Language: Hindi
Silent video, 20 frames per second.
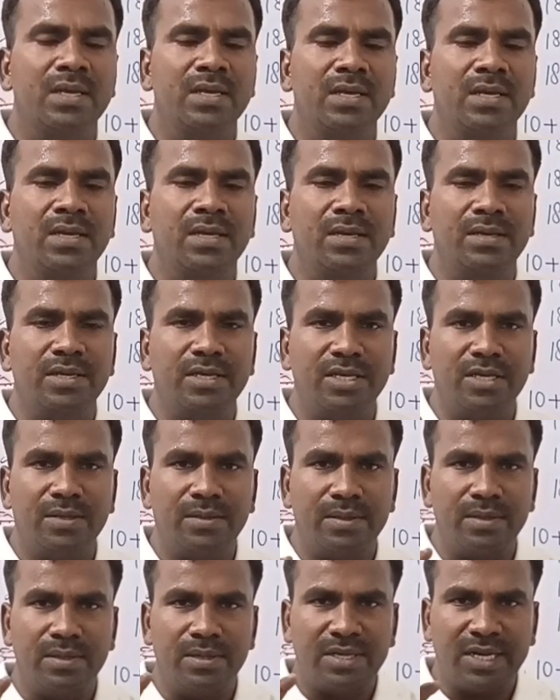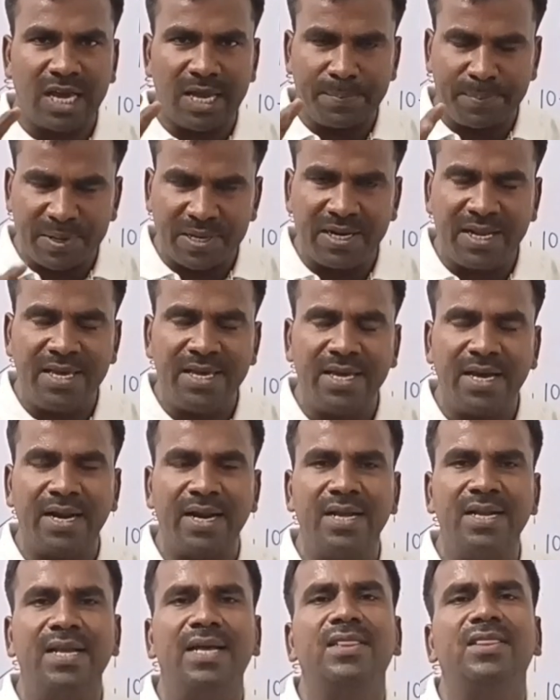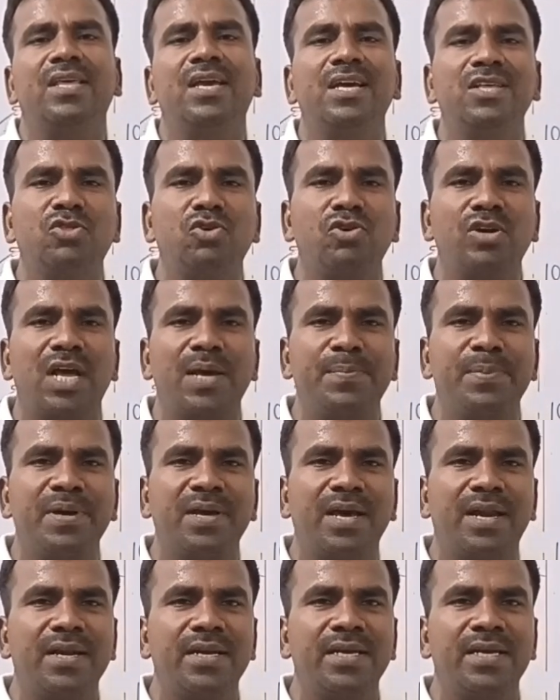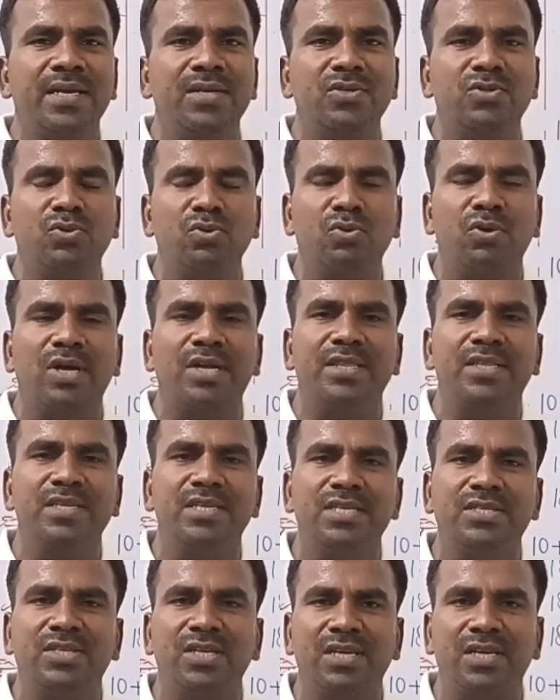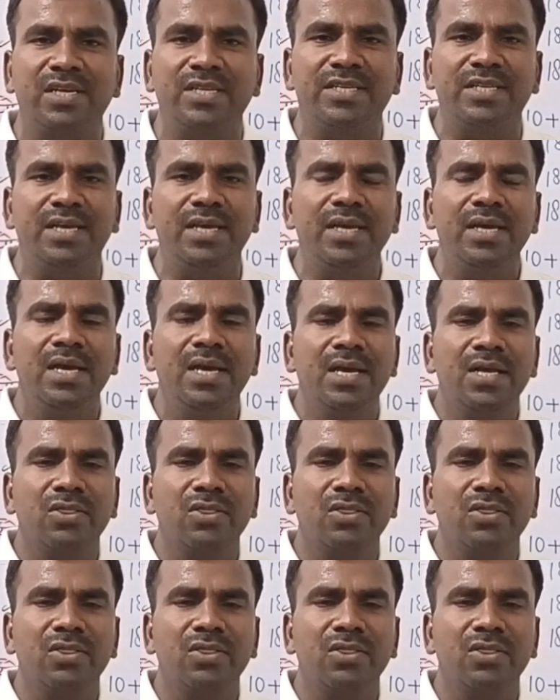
टाइपिंग नहीं करना जानते हैं तो टाइपिंग करने शुरू कर दीजिए सीख लीजिए